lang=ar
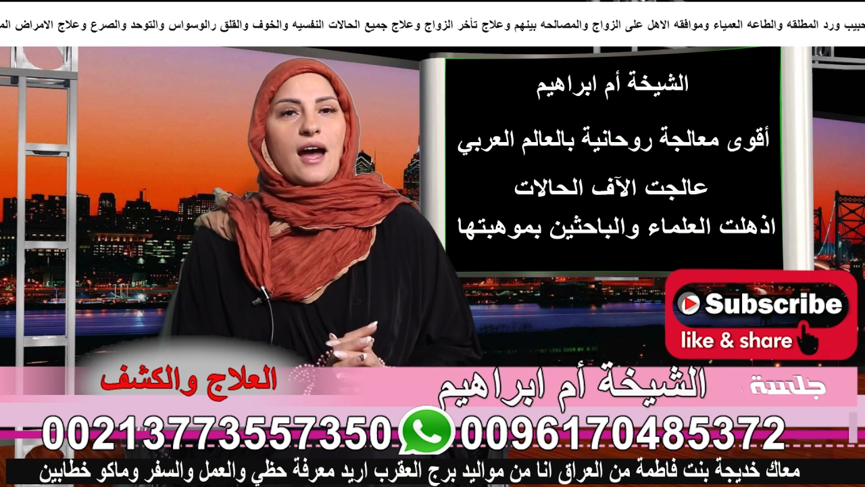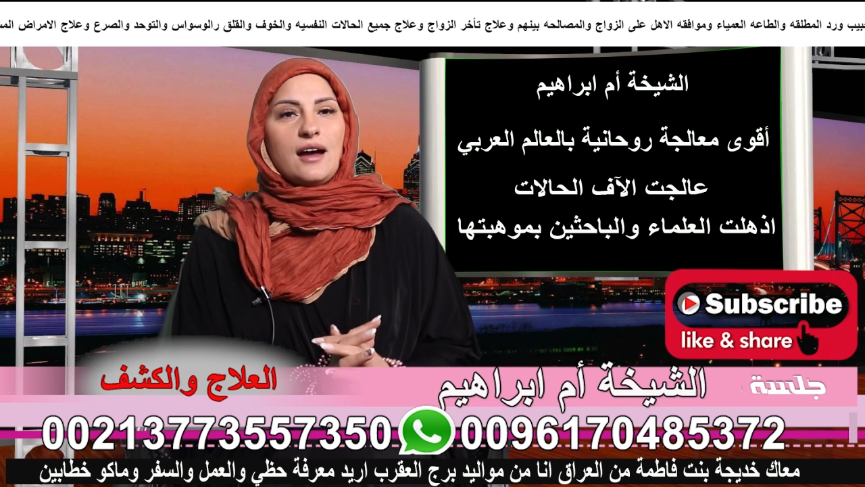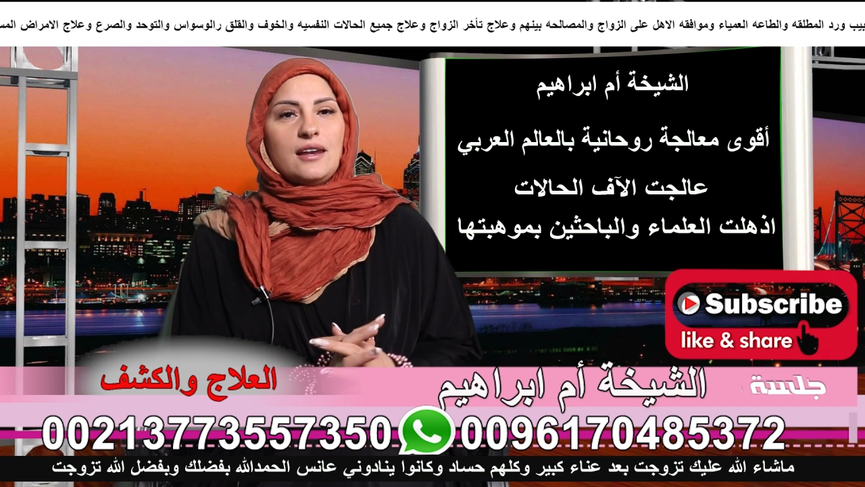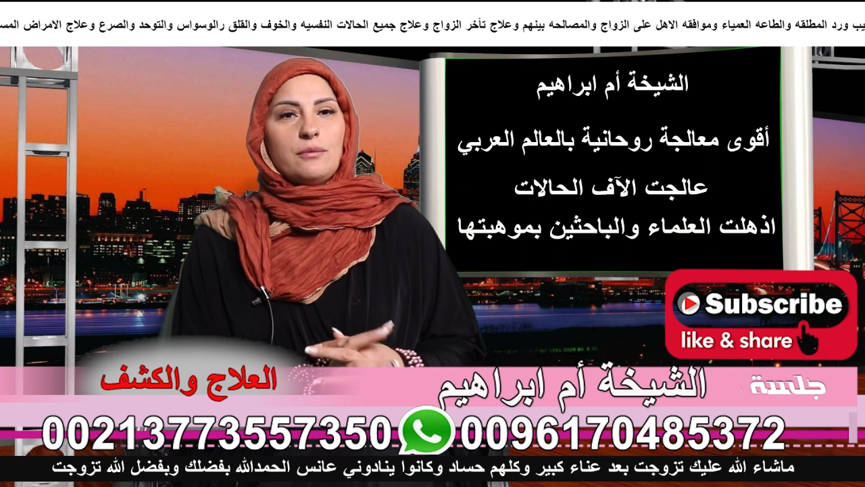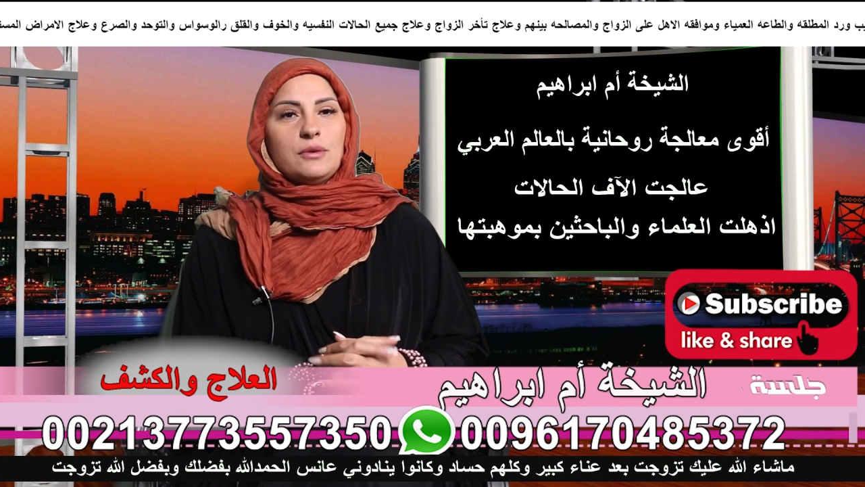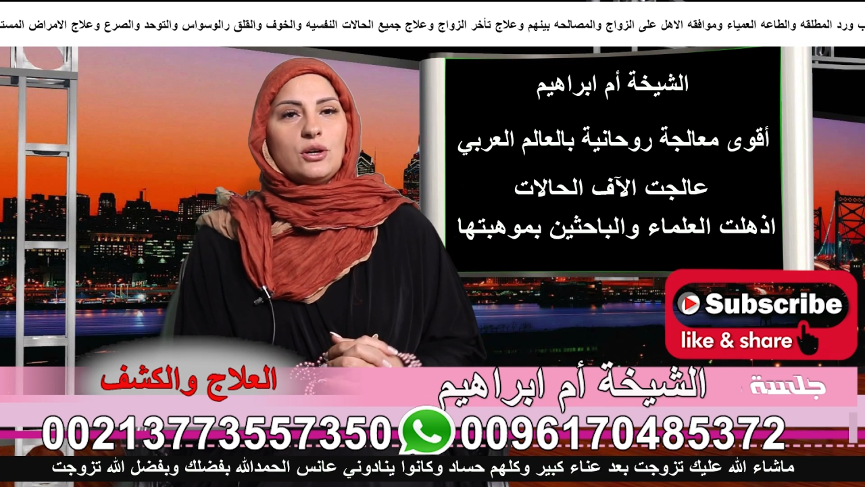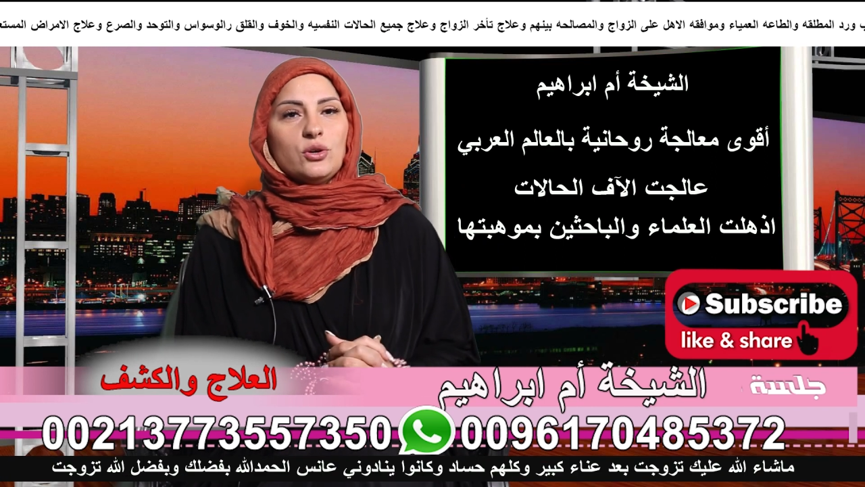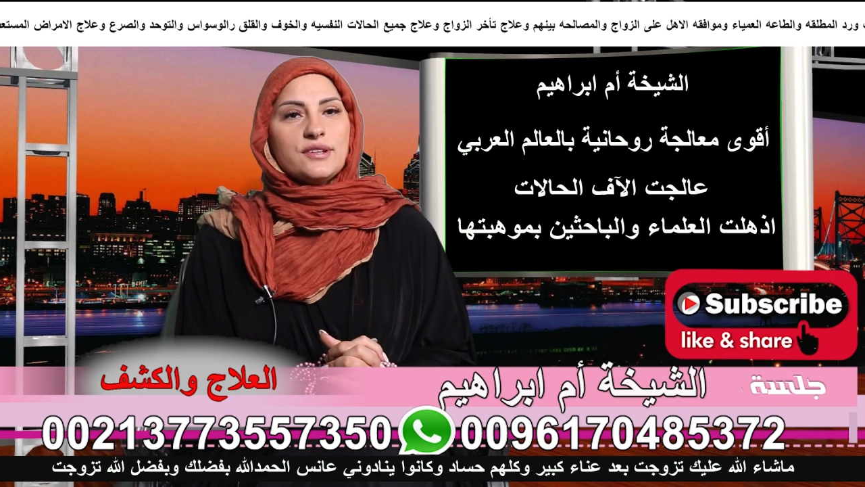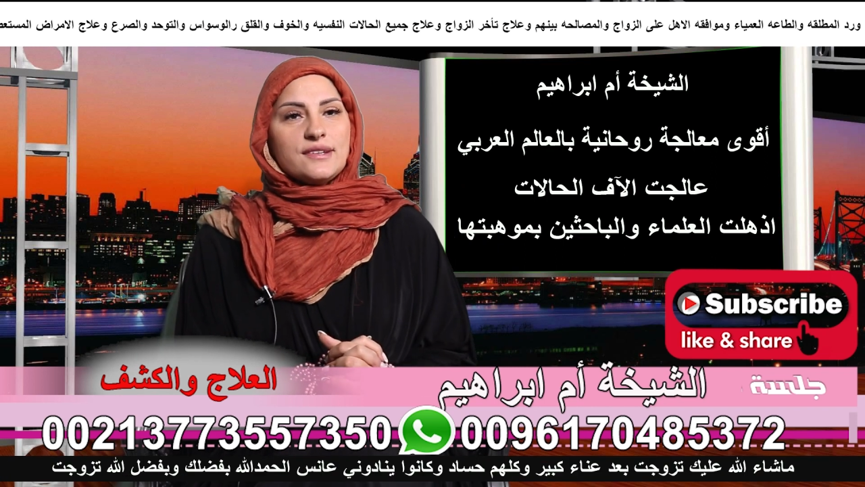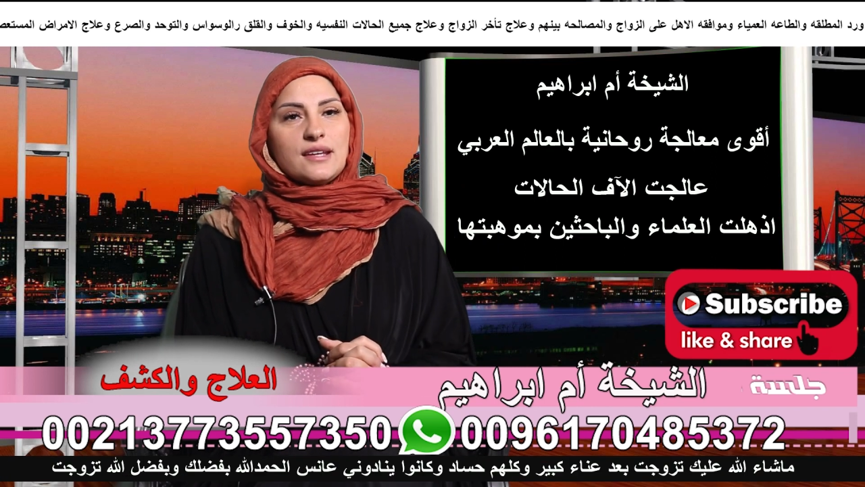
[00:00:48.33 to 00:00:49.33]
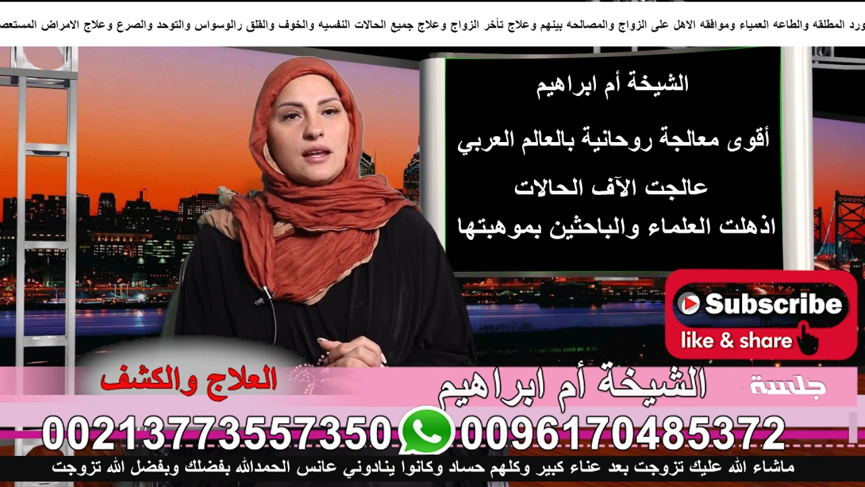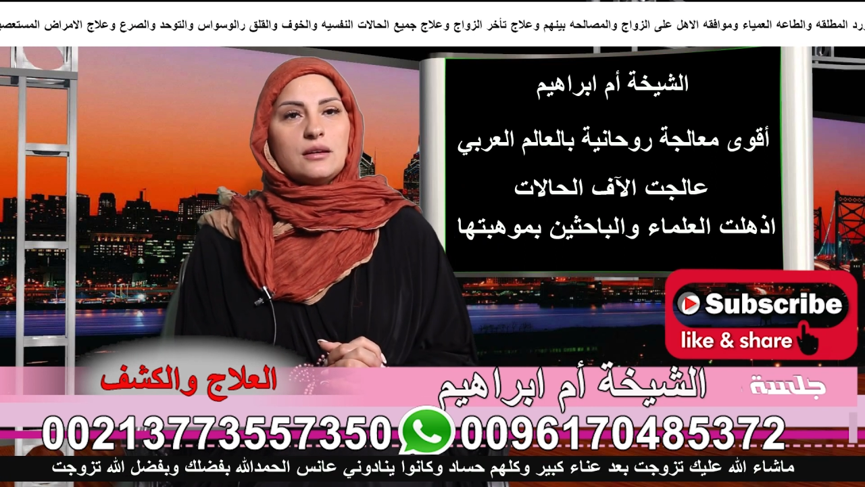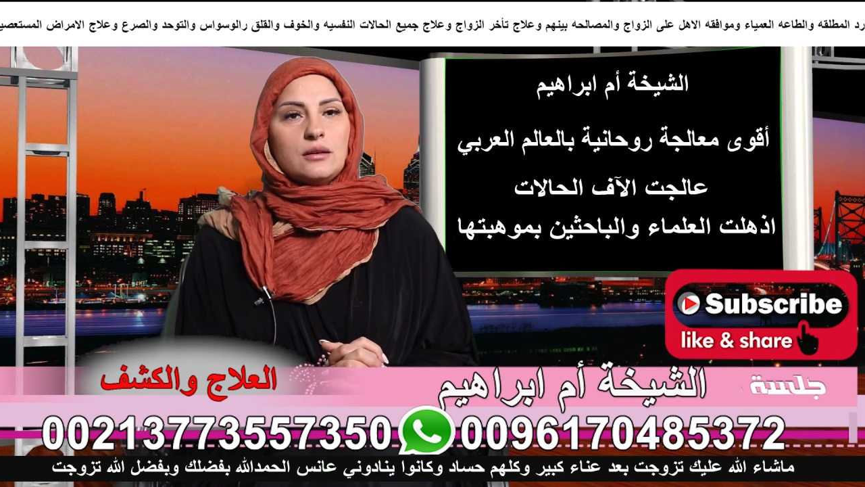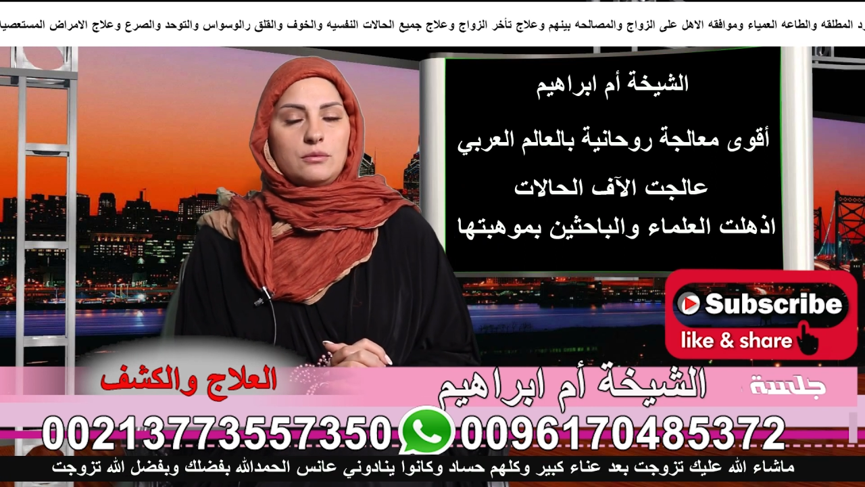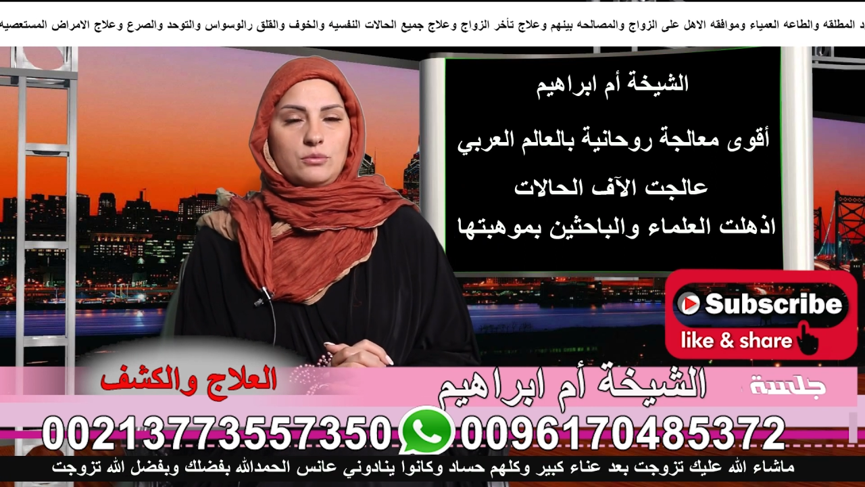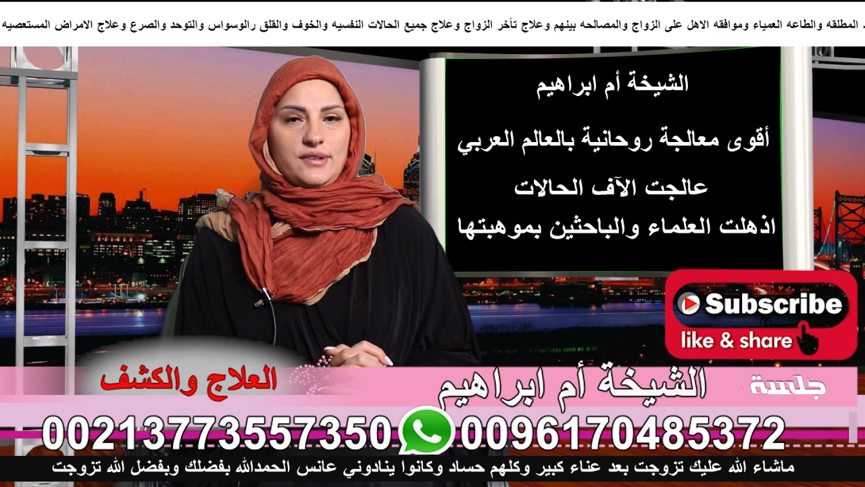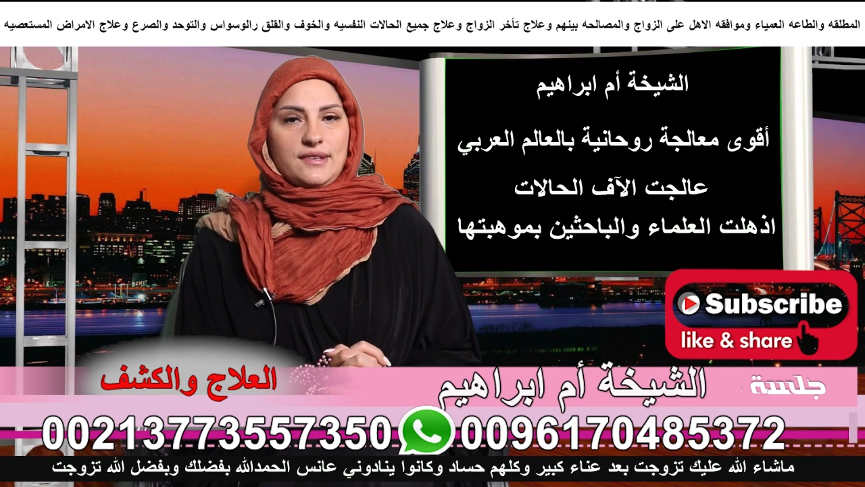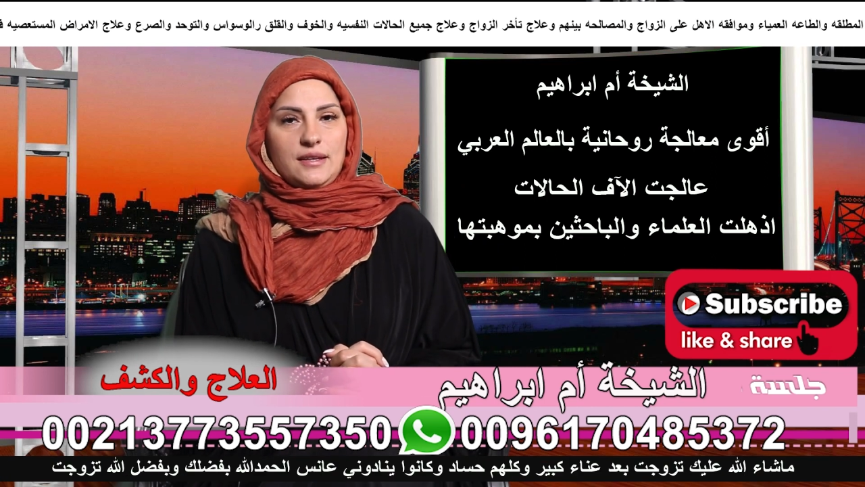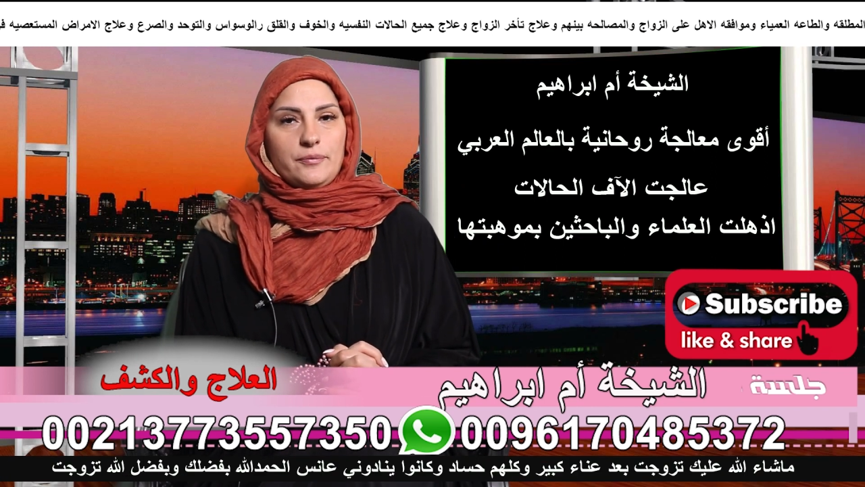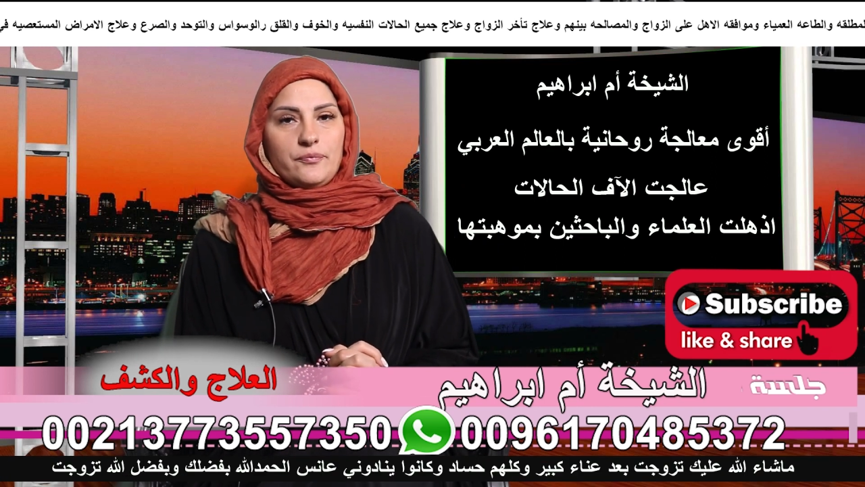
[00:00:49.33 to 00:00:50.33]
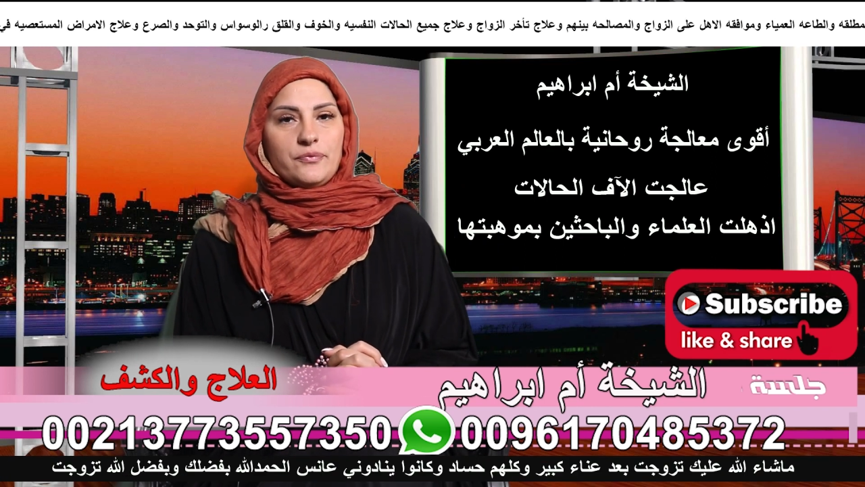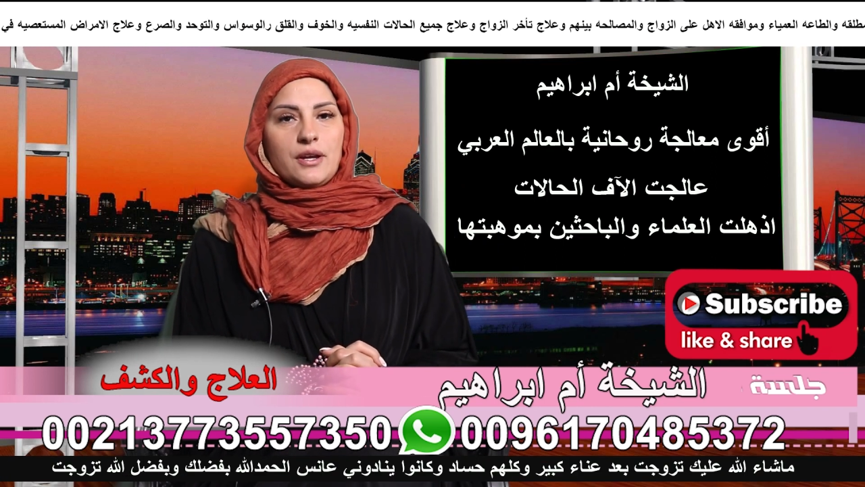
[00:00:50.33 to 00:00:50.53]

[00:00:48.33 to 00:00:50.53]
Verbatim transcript: عالم الأنثى المسلم